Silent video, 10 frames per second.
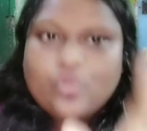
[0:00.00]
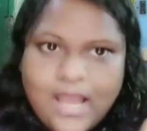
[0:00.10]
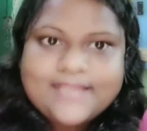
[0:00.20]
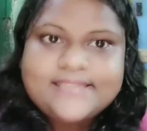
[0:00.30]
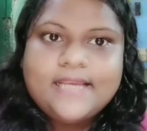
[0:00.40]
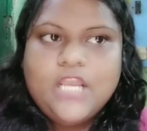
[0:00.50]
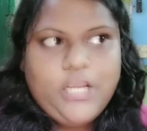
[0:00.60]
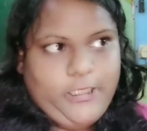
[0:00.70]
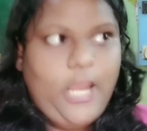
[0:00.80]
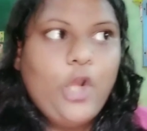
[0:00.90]
এত আসে
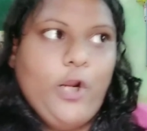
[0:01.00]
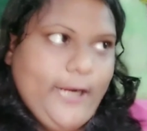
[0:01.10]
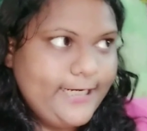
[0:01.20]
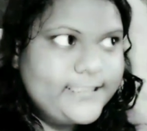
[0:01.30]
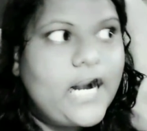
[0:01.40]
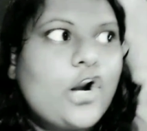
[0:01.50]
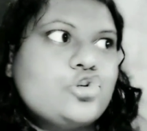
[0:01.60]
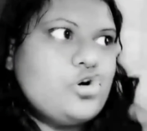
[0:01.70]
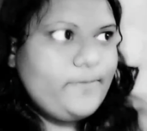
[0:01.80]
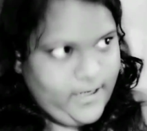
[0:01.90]
যেন এখানে
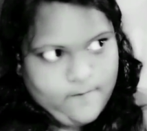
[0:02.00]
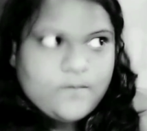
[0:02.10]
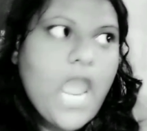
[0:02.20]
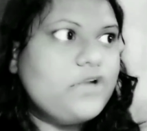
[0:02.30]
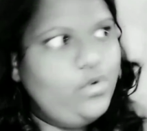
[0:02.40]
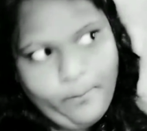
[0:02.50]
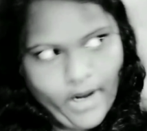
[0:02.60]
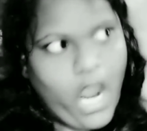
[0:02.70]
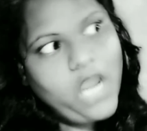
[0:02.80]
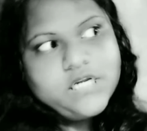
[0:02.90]
দাঁড়ানো চলবে না
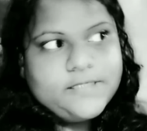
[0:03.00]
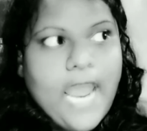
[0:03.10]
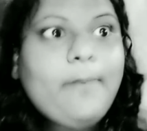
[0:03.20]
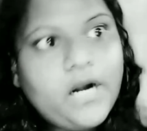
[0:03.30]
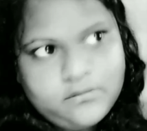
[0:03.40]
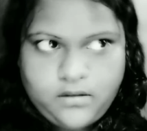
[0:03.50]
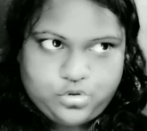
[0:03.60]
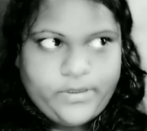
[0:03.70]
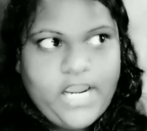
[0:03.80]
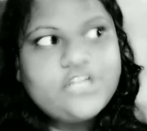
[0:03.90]
একদম না আমার
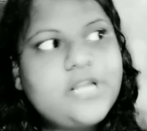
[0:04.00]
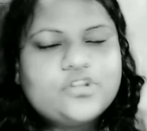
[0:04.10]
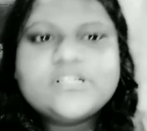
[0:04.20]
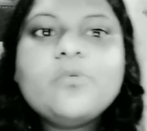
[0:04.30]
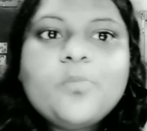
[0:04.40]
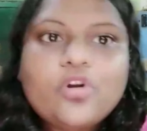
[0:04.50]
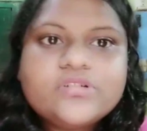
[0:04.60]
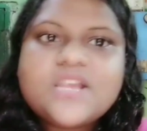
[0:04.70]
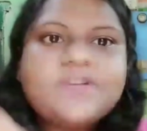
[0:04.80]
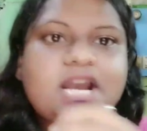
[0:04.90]
তুমি এর সাথে যেমন
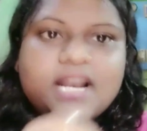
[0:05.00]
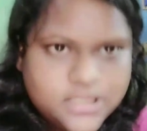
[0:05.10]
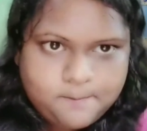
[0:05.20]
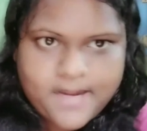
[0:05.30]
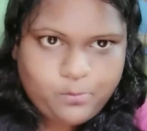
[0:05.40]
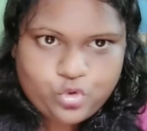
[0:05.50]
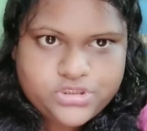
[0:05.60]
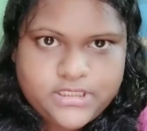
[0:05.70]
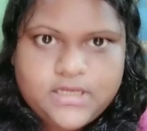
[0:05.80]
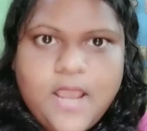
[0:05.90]
মনে হচ্ছে আমি সেটার সাথে প্রেম
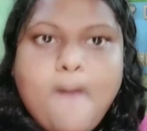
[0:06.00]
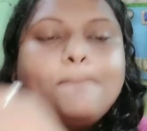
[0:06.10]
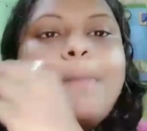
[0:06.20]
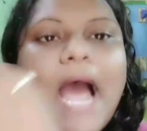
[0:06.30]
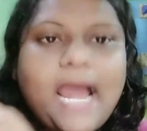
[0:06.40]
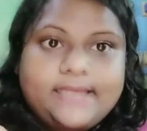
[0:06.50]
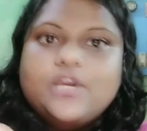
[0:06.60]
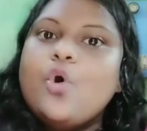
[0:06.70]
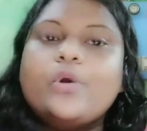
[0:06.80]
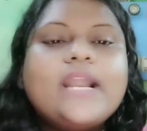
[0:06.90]
করছি ভাই
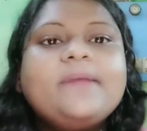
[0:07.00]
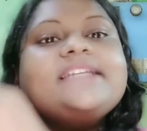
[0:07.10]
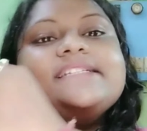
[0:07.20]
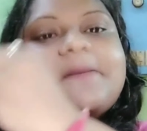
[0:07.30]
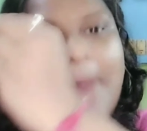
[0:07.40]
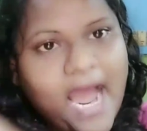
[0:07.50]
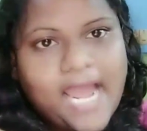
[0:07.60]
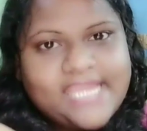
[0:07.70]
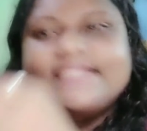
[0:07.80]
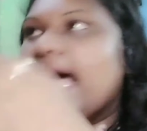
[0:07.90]
ওটা আমার নিজের
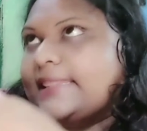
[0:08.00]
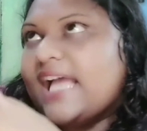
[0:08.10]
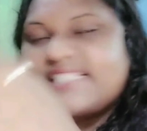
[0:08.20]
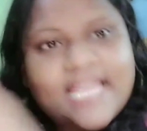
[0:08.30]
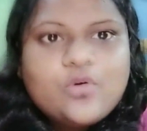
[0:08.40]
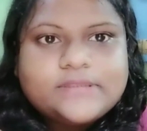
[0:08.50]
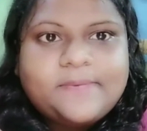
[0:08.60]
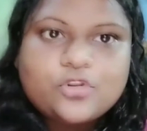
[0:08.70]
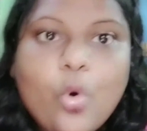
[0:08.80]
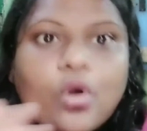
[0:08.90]
ভাই দাদা যে কেউ
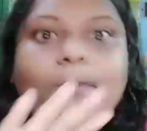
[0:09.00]
হতে পারে তো